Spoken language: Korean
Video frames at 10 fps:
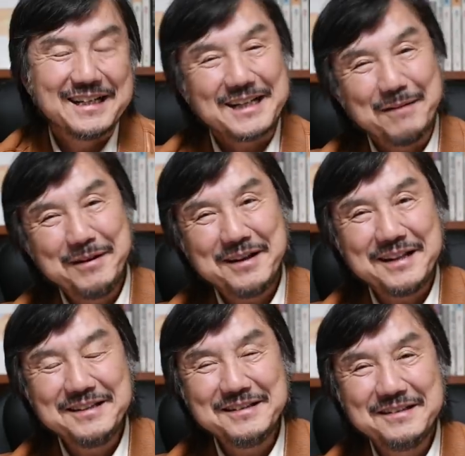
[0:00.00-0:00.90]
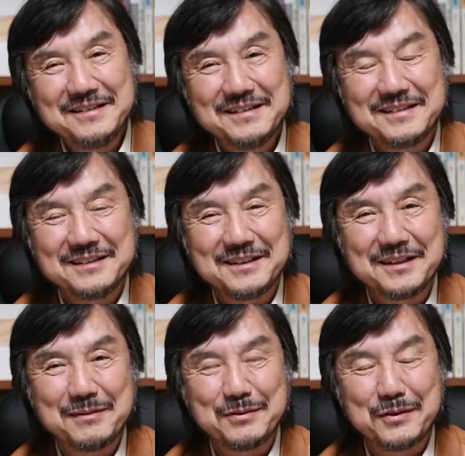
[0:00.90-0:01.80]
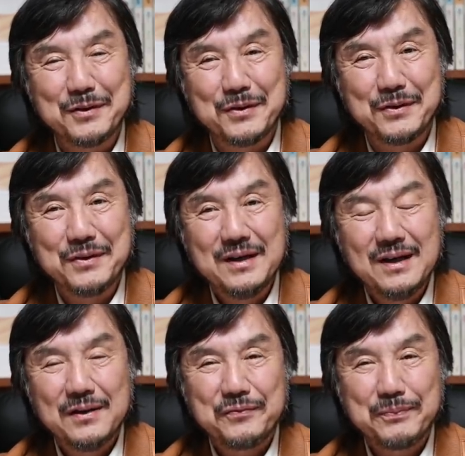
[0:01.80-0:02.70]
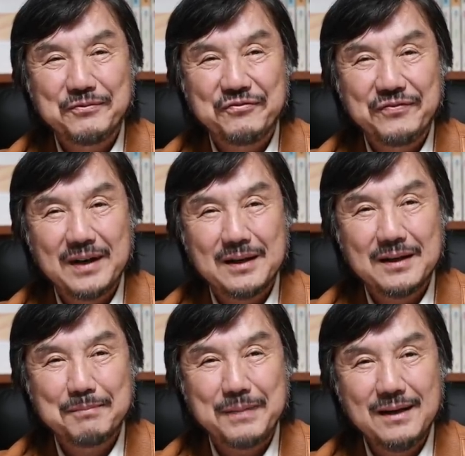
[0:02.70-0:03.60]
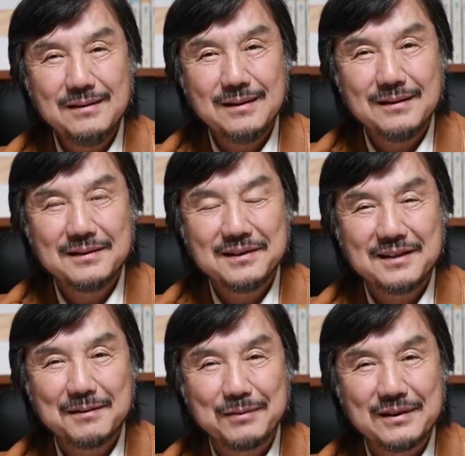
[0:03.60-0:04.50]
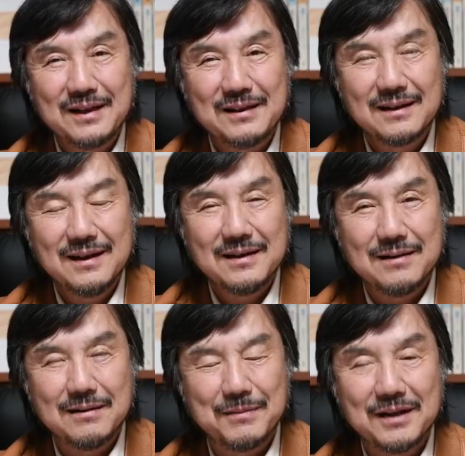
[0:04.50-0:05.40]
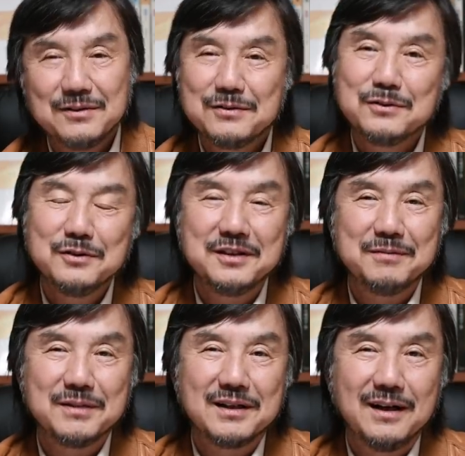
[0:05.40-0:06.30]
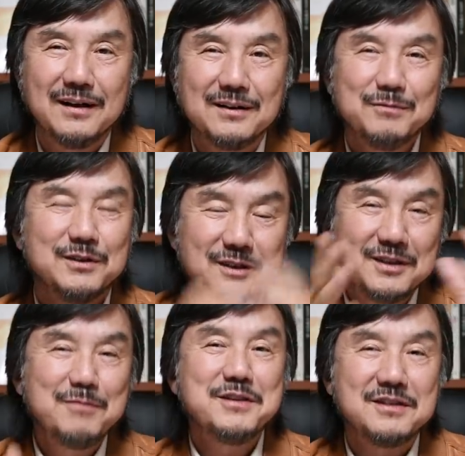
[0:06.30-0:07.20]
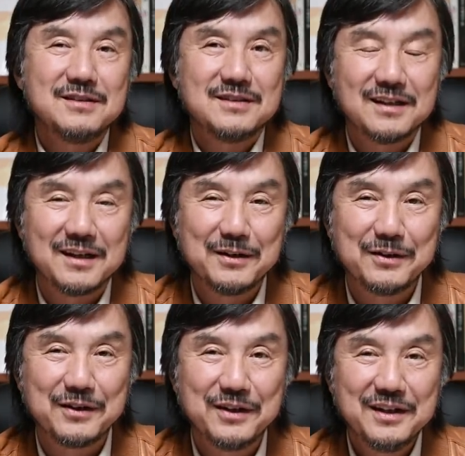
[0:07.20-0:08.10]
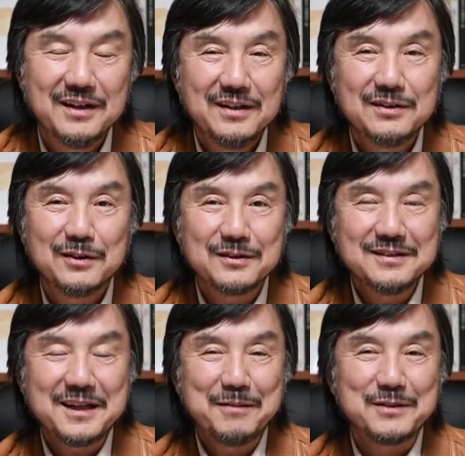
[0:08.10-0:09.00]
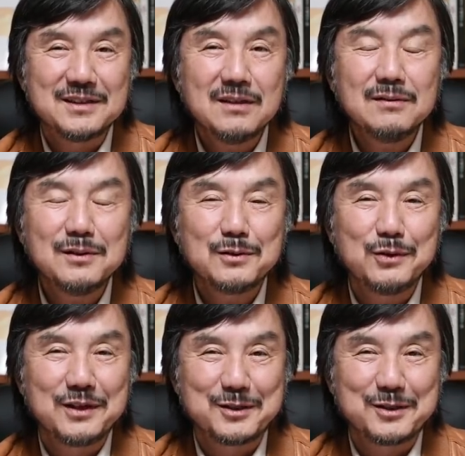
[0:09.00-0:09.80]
카메라 렌즈를 들여다보고 어, 파인더를 들여다본다는 게 얼마나 즐거운 일입니까? 여러분 그것 때문에 찍으시잖아요. 또 어떤 사람은 셔터 소리가